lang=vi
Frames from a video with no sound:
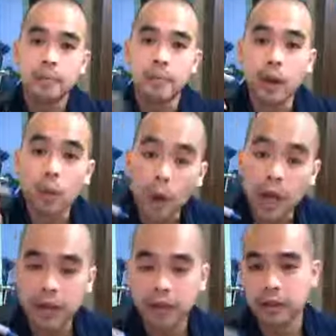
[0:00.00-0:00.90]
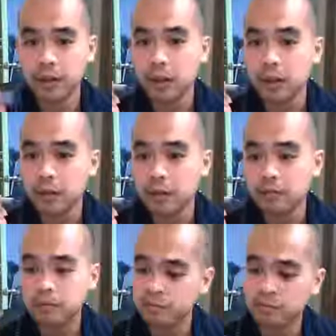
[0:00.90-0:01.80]
bạn quen
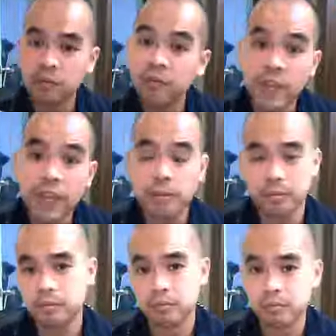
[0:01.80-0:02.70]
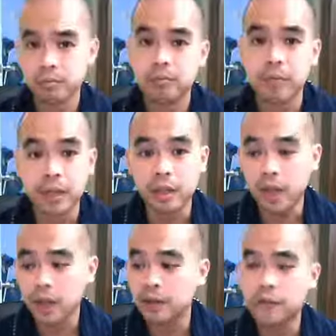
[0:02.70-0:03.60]
viết bằng
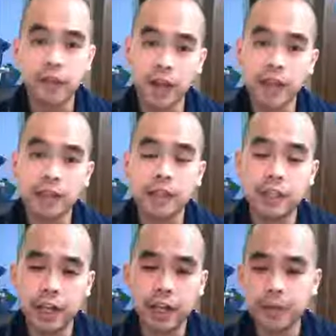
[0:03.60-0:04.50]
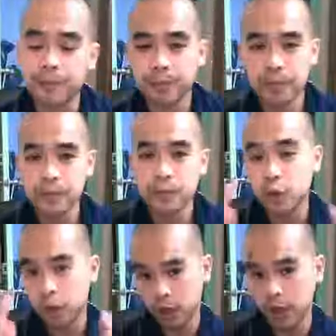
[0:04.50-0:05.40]
tay phải hay tay trái đó
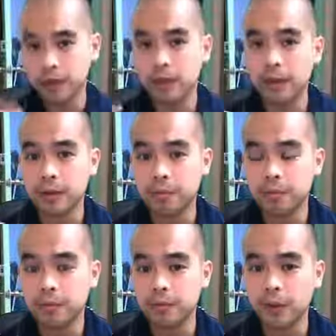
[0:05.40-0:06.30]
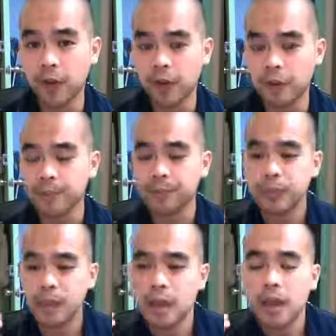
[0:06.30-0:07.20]
cho là tay phải đi
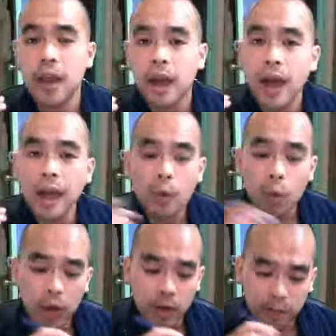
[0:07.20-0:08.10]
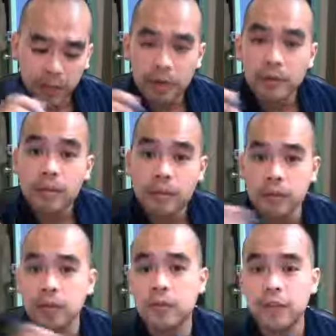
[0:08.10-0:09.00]
ai cũng quen
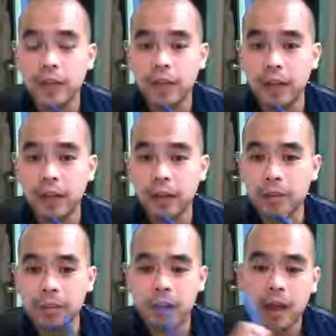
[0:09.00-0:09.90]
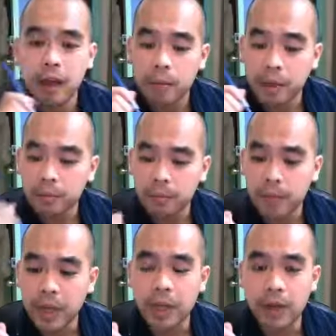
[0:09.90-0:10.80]
viết vậy hết mà
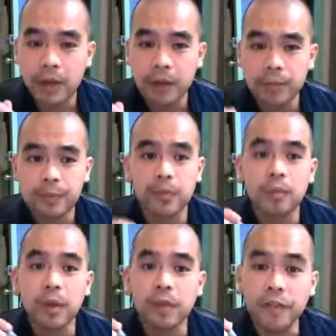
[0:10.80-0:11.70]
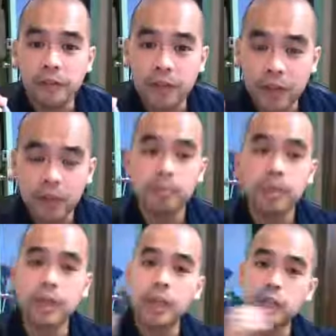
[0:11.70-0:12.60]
bây giờ đó mình phải viết
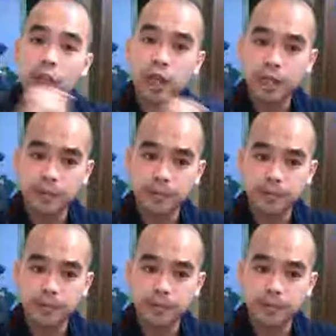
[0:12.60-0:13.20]
bằng tay trái